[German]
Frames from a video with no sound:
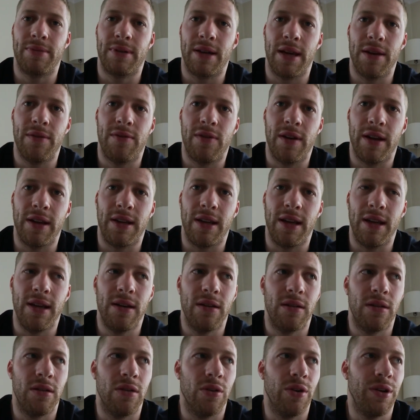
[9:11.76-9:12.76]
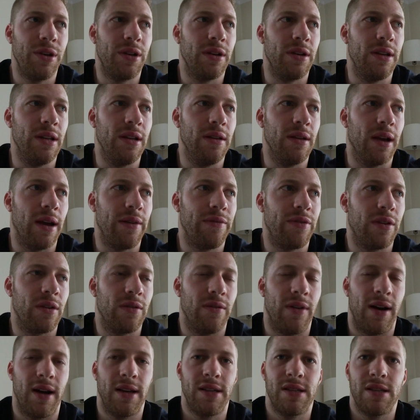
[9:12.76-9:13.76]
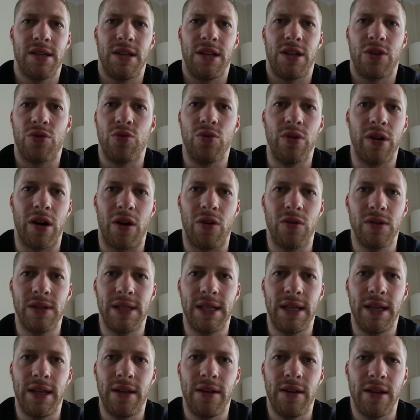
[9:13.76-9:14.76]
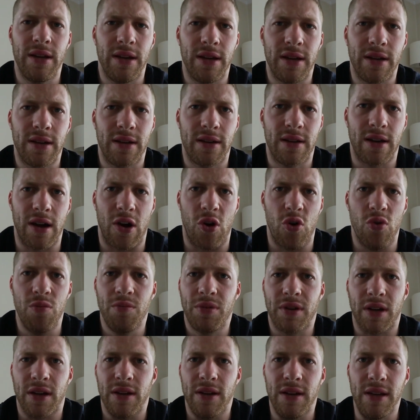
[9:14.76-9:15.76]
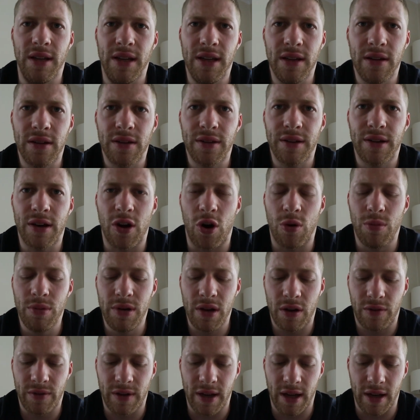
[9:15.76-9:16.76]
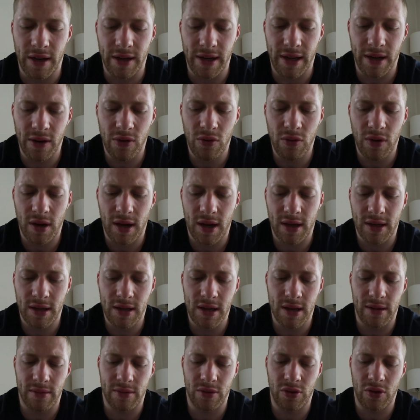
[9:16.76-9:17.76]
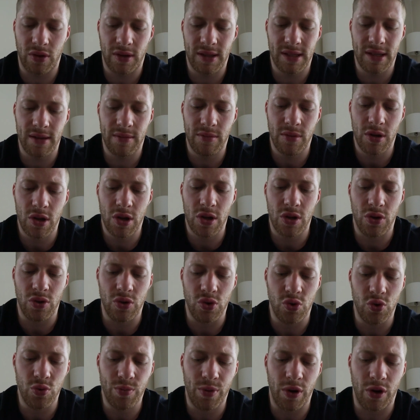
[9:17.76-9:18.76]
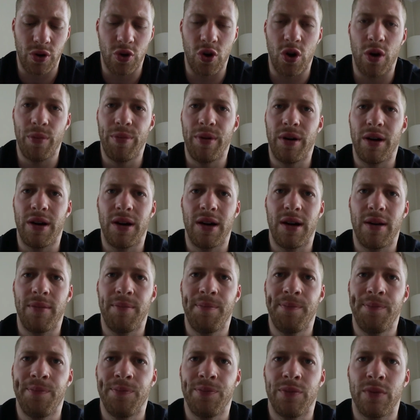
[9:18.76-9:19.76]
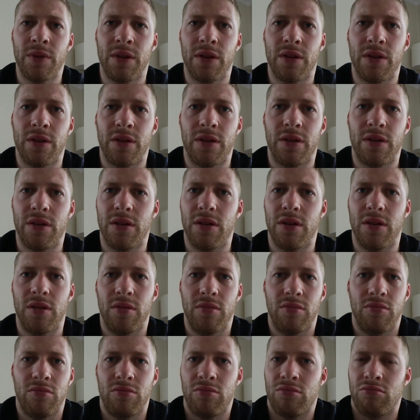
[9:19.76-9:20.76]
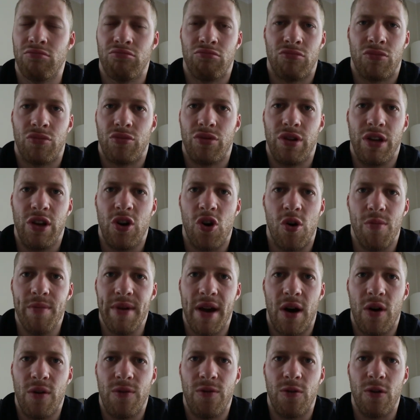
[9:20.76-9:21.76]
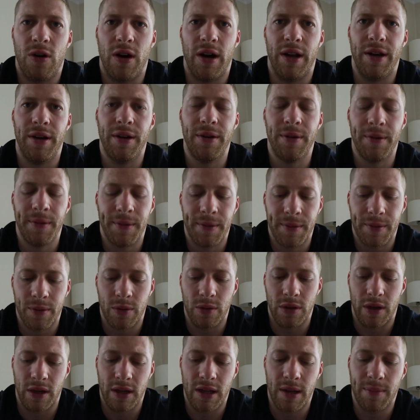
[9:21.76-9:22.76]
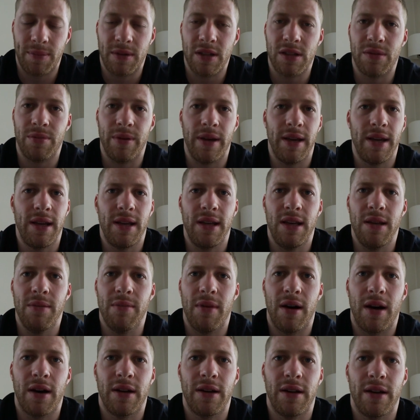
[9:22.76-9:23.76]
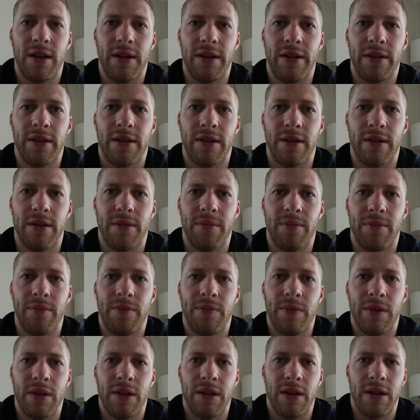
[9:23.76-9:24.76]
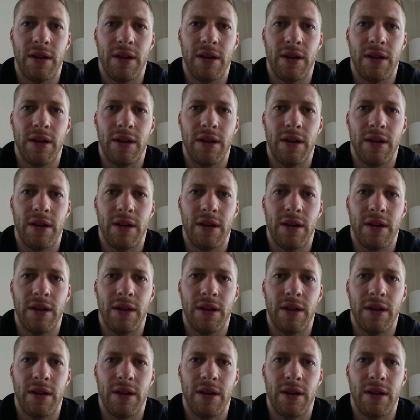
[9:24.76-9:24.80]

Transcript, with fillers: kennt vielleicht jeder Leute, die einfach wahnsinnig gut aussehen, kaum trainieren, kaum die auf die Ernährung achten, aber trotzdem einen super Körper haben ähm, die kommen ja auch voran. Und dann gibt es welche, die machen halt ähm,